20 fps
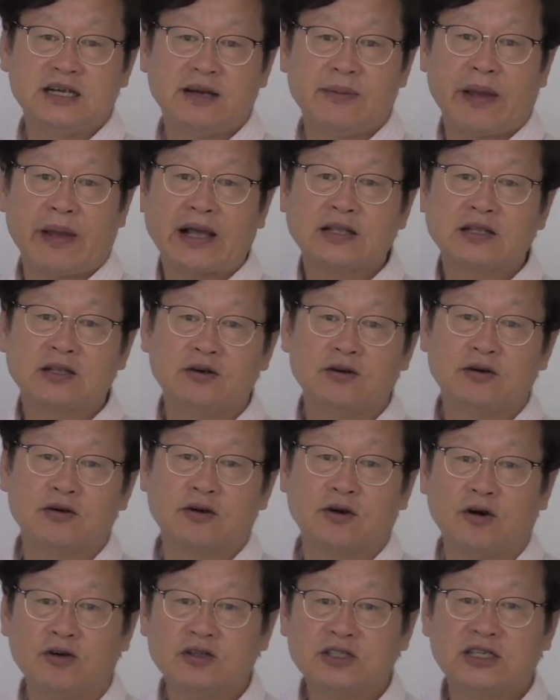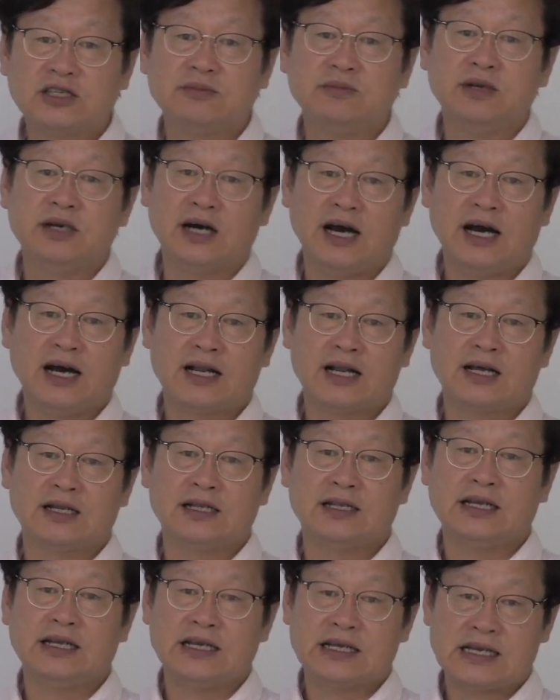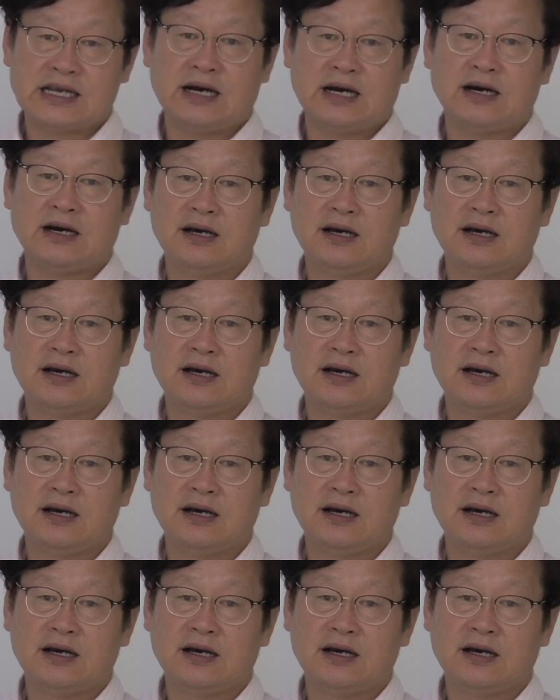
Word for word: 벡터로 증명하라는 얘기야.